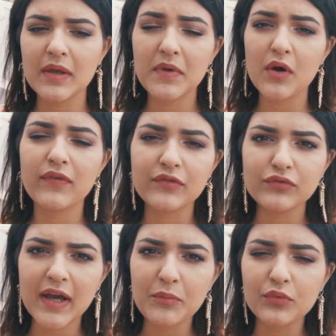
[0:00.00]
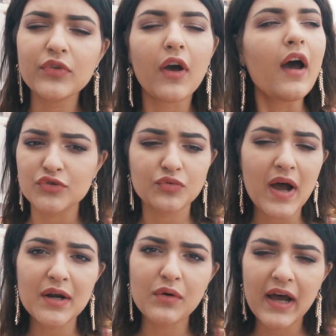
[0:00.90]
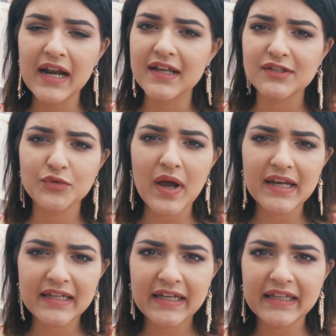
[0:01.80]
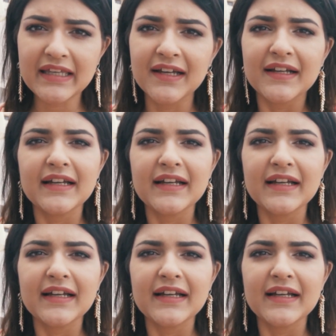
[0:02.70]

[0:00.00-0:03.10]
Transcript: eh bien on va vous répondre soit à l'oral, soit à l'écrit